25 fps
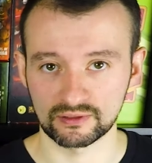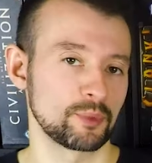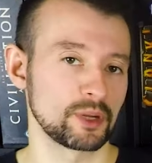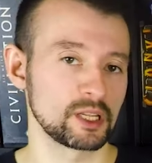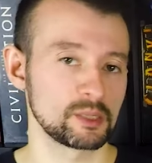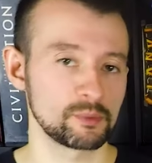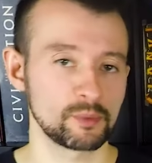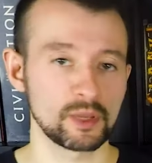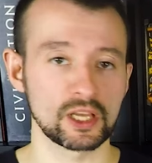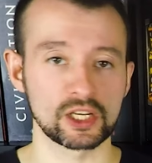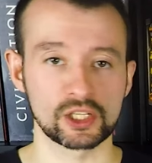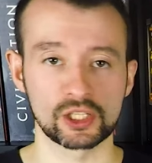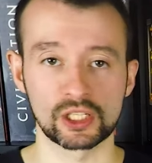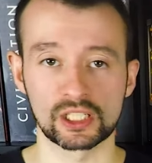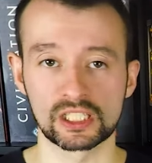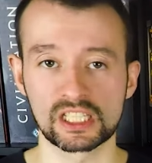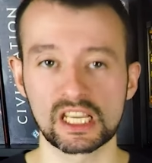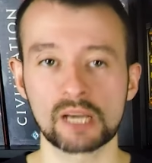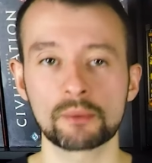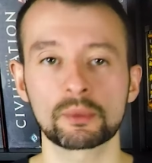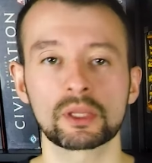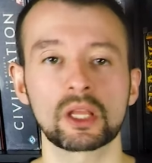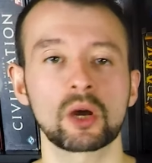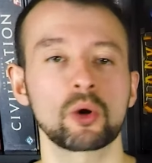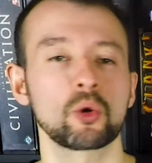Приспешник
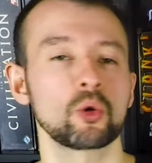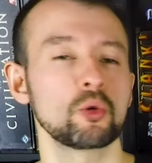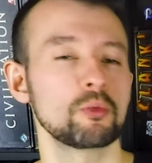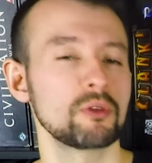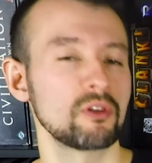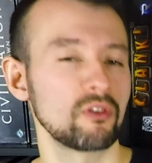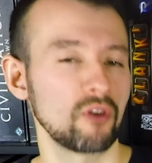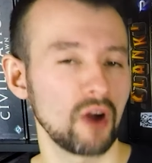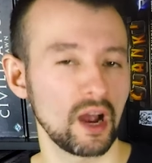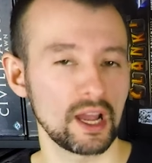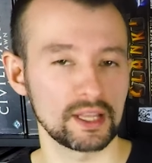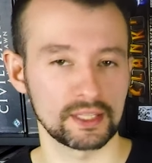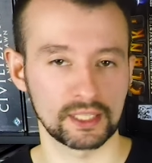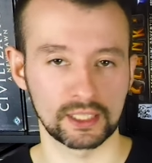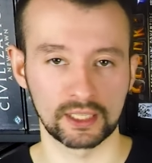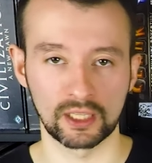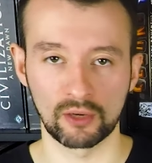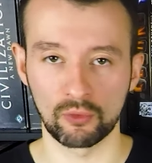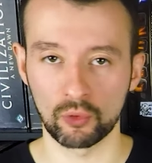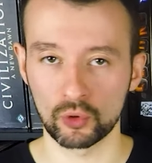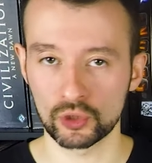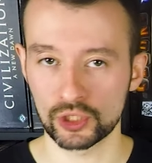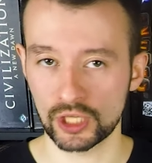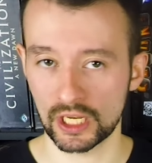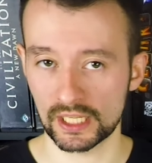демона убивает
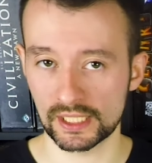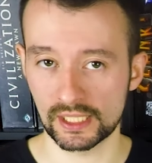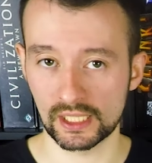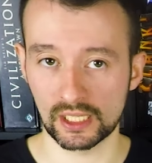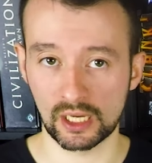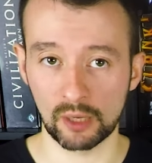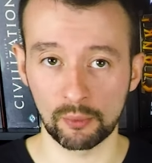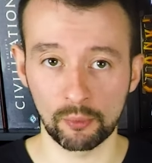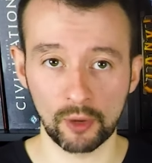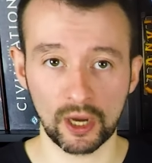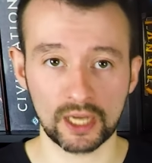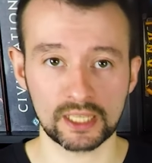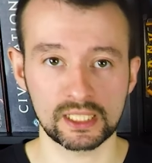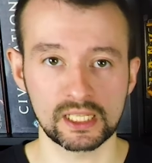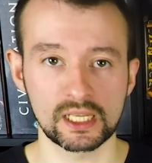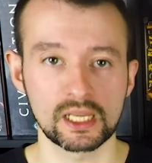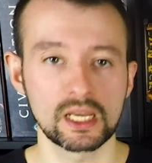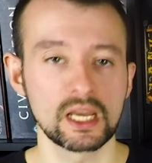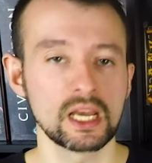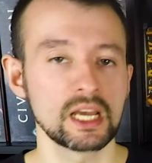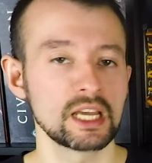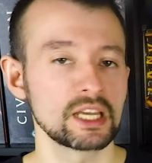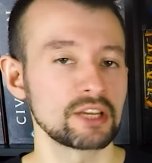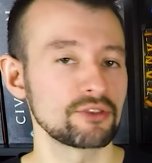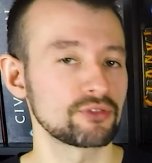одного участника
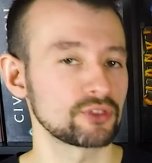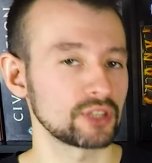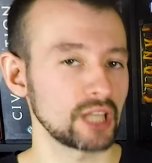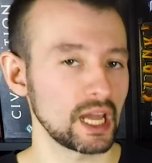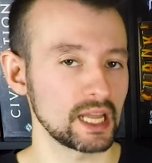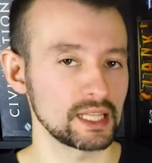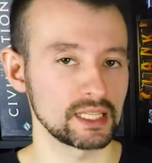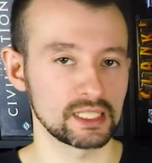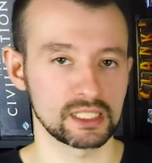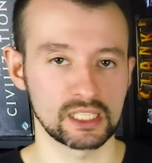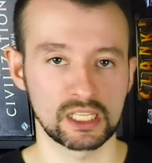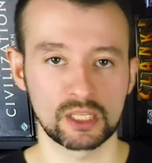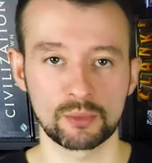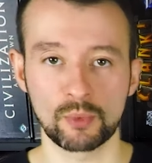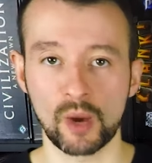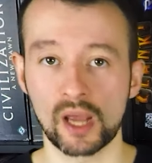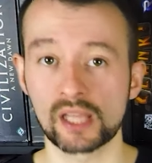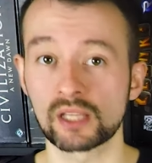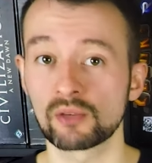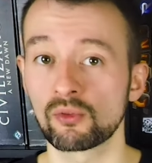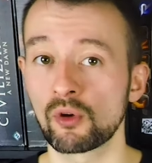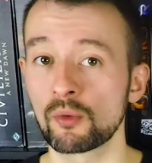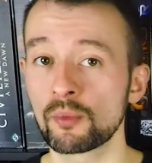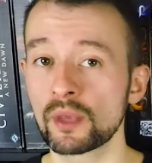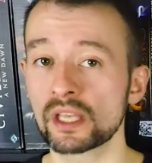партии и втайне
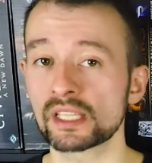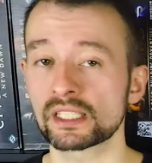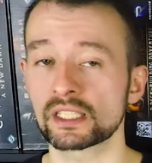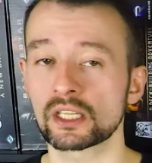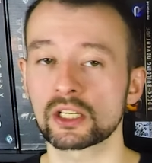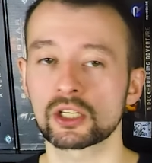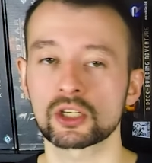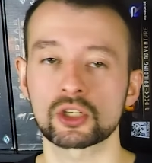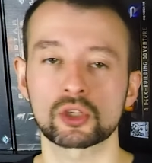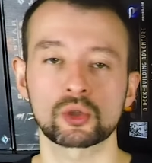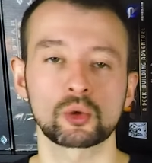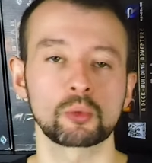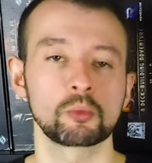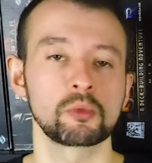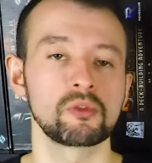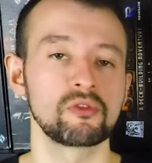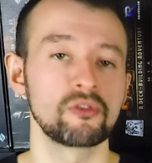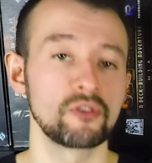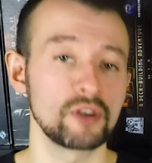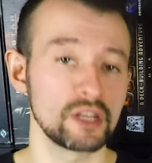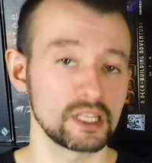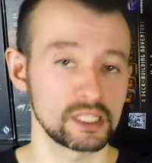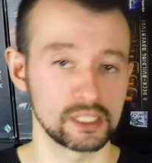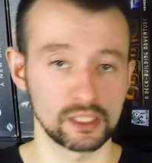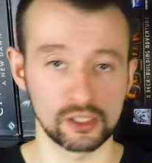занимает его место, чтобы
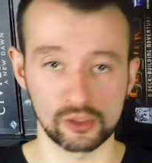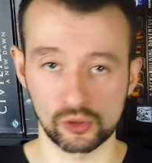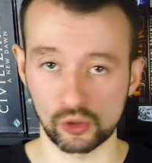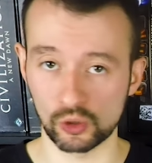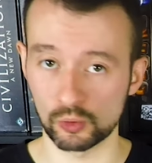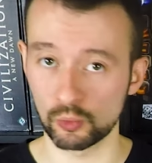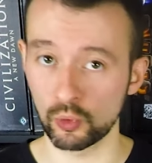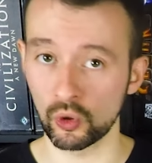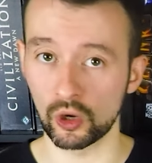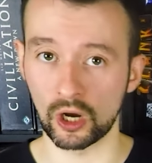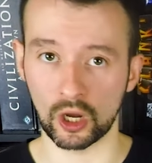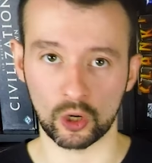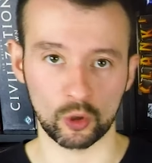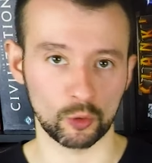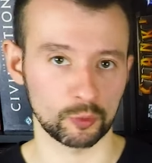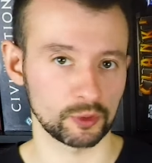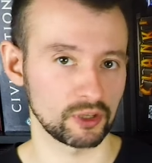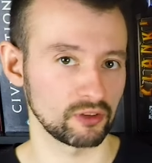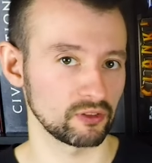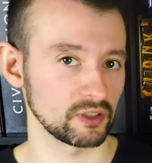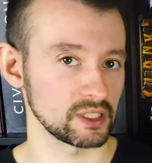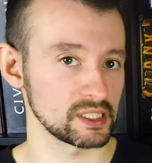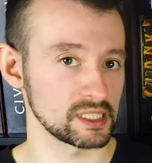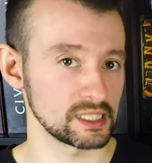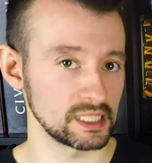выяснить судьбу
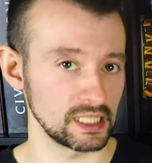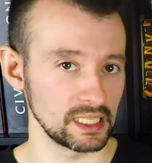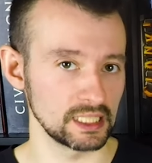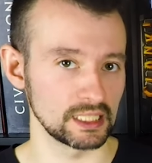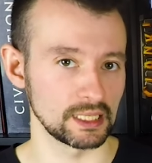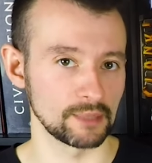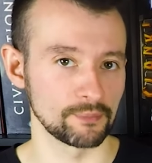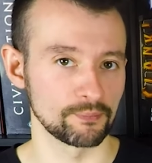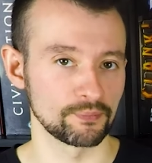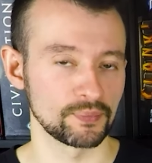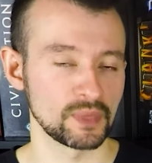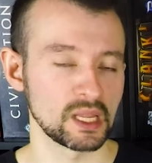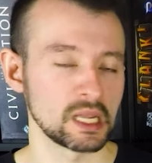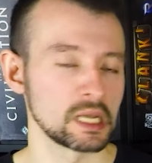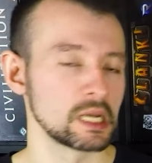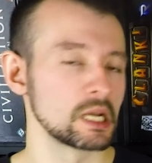коробки властелина.